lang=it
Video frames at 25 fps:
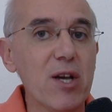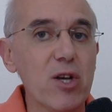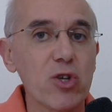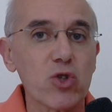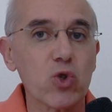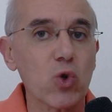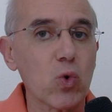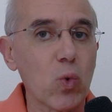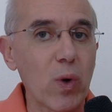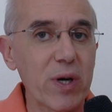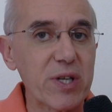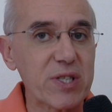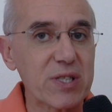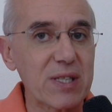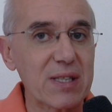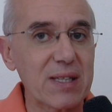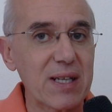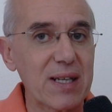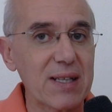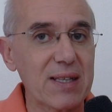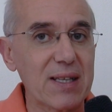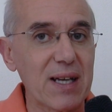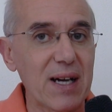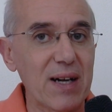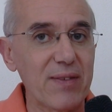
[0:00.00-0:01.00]
su quali si
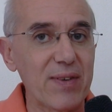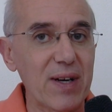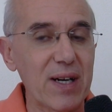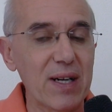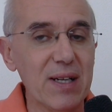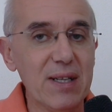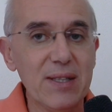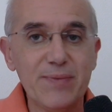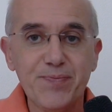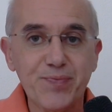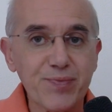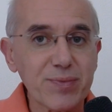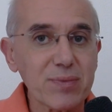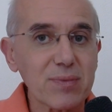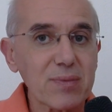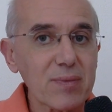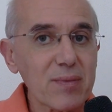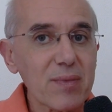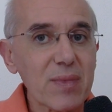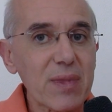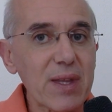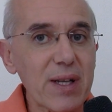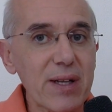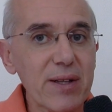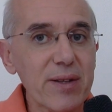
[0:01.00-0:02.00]
trattava
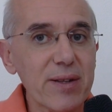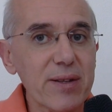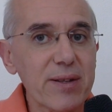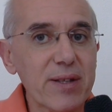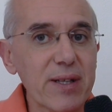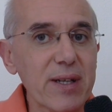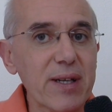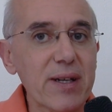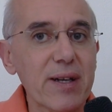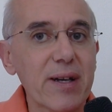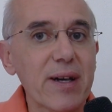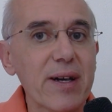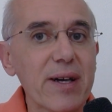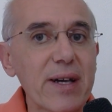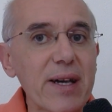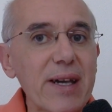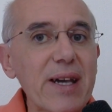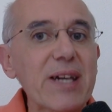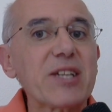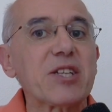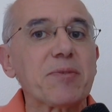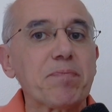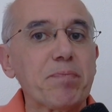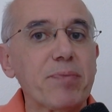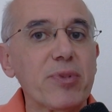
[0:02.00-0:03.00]
di, eh,
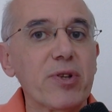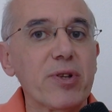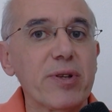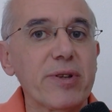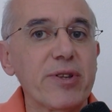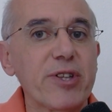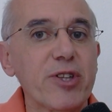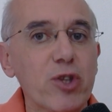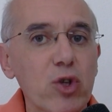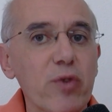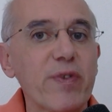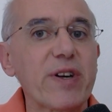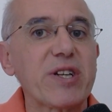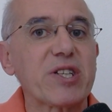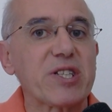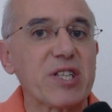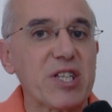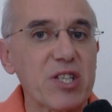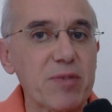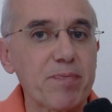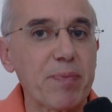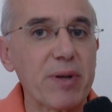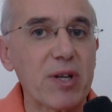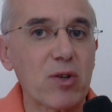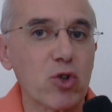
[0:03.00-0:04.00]
di
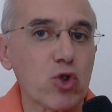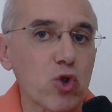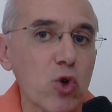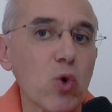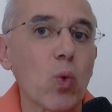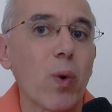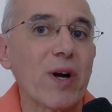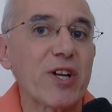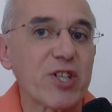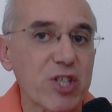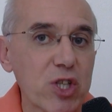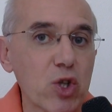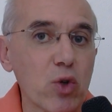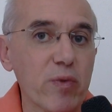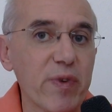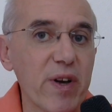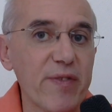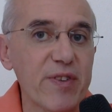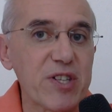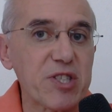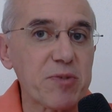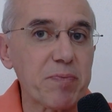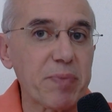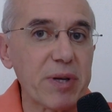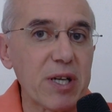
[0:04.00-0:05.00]
sui quali si
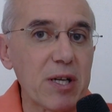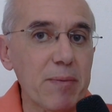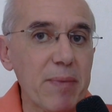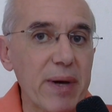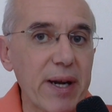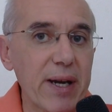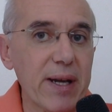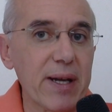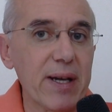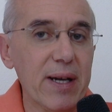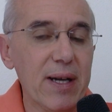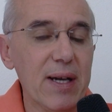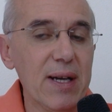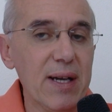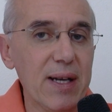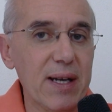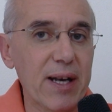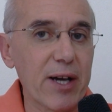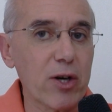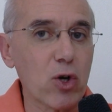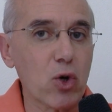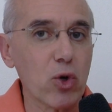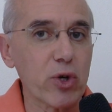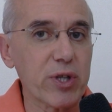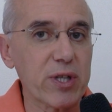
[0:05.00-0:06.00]
doveva esprimere
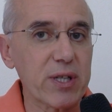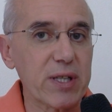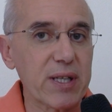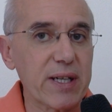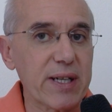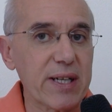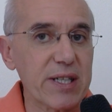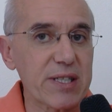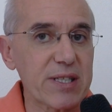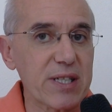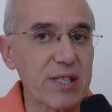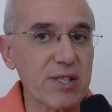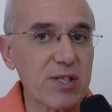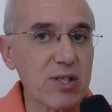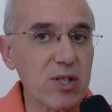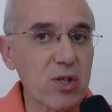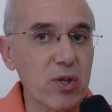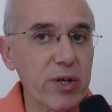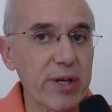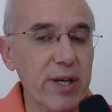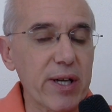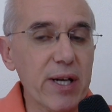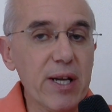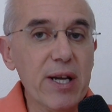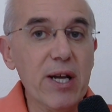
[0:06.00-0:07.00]
la Corte di
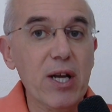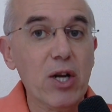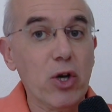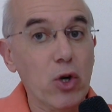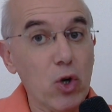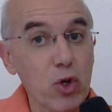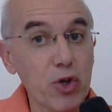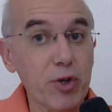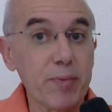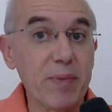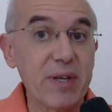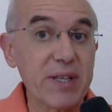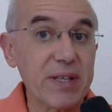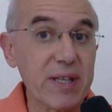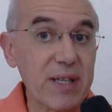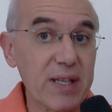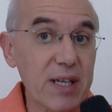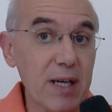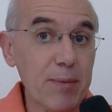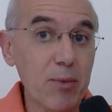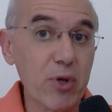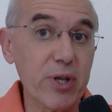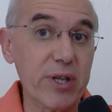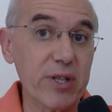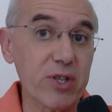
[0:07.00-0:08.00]
Cassazione. Non
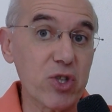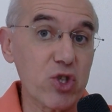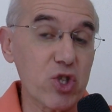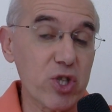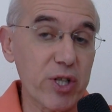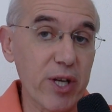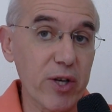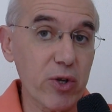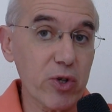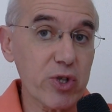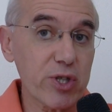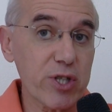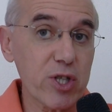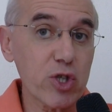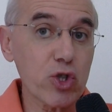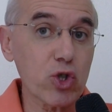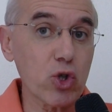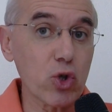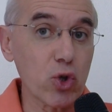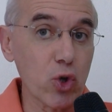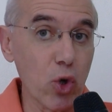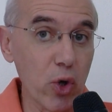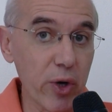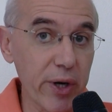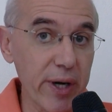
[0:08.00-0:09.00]
dimentichiamo che De Gennaro
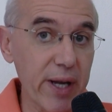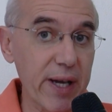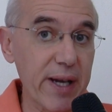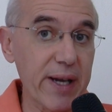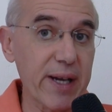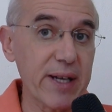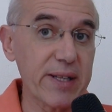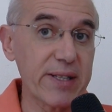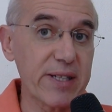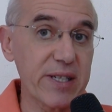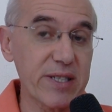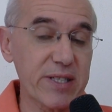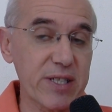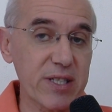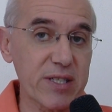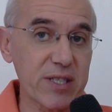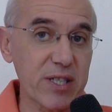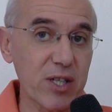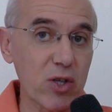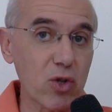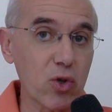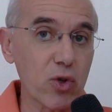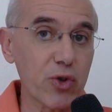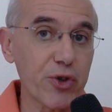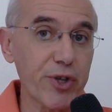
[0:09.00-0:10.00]
stesso non nega di
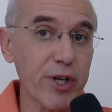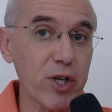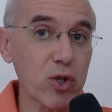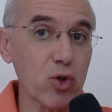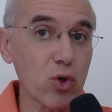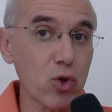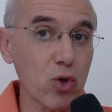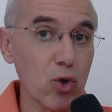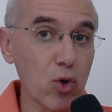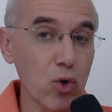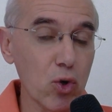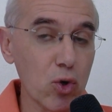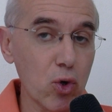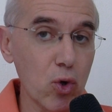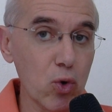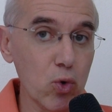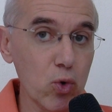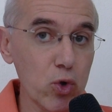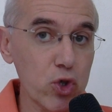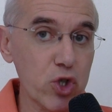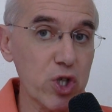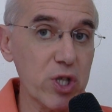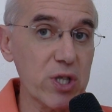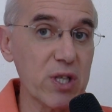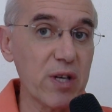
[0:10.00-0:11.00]
essersi incontrato con
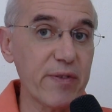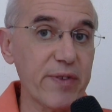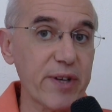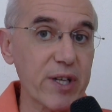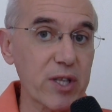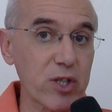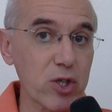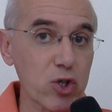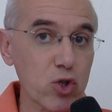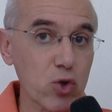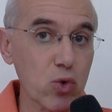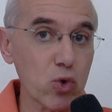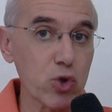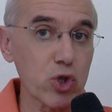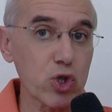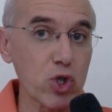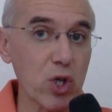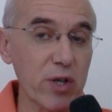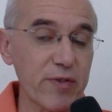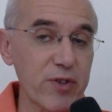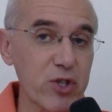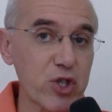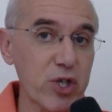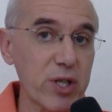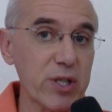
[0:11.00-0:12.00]
Colucci, di aver discusso
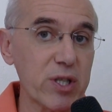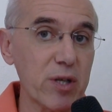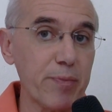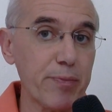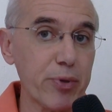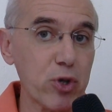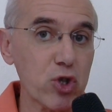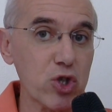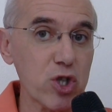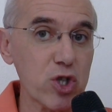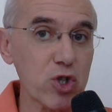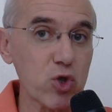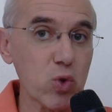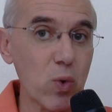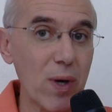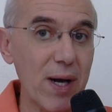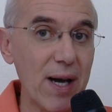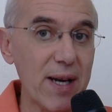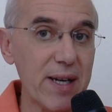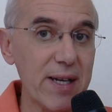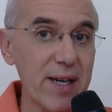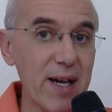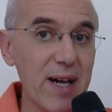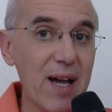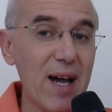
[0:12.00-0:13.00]
le vicende
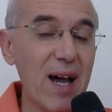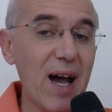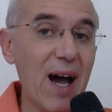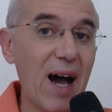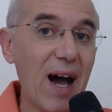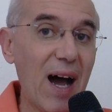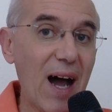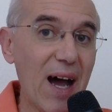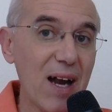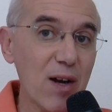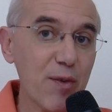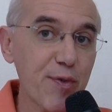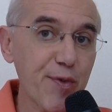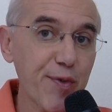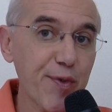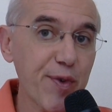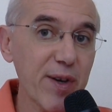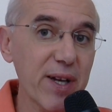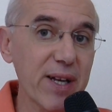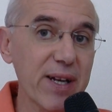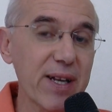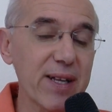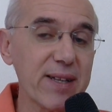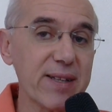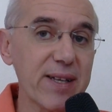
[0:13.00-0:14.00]
processuali al
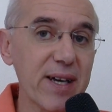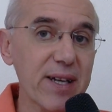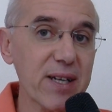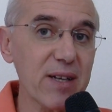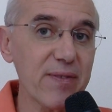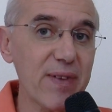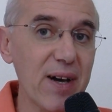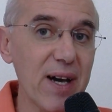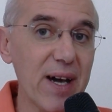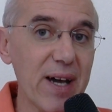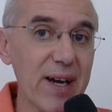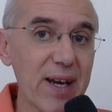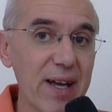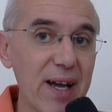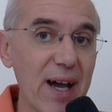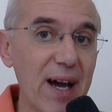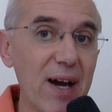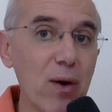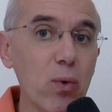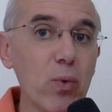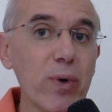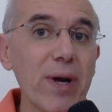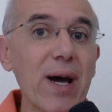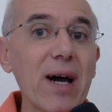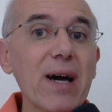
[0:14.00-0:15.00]
fine di arrivare
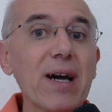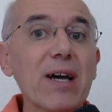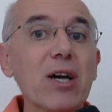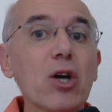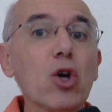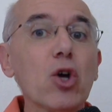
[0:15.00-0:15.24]
a una